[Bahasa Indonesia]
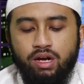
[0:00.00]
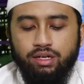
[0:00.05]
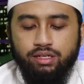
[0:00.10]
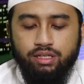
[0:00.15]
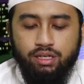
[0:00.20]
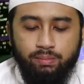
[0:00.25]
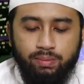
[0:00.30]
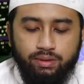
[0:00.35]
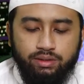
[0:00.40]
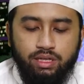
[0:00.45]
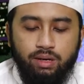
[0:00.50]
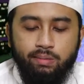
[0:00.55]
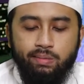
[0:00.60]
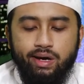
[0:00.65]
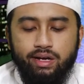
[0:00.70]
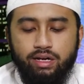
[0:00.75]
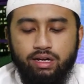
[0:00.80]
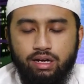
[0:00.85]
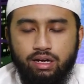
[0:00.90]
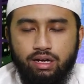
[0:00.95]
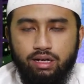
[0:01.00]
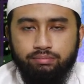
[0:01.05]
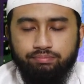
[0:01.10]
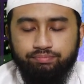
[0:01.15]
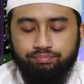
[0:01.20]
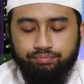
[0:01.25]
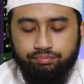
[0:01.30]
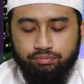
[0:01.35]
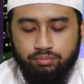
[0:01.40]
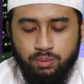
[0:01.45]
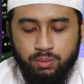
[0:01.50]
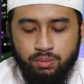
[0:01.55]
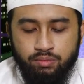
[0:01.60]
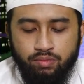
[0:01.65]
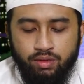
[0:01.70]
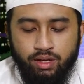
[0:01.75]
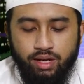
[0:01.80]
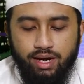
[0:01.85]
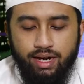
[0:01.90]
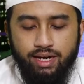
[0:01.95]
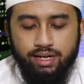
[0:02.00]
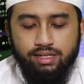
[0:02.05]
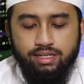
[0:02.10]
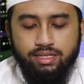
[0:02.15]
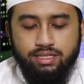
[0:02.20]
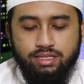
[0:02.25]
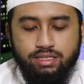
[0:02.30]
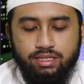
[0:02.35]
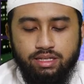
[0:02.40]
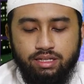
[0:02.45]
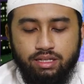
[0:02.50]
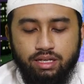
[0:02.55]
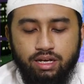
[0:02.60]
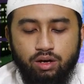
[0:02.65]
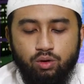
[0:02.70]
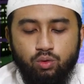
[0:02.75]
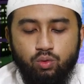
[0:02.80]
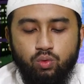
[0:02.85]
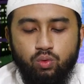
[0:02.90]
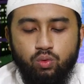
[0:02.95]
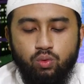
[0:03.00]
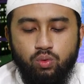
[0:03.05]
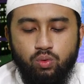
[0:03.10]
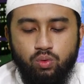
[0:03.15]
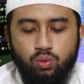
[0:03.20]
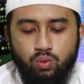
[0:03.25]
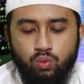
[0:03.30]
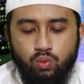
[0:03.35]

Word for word: Yang pertama adalah al-istitaru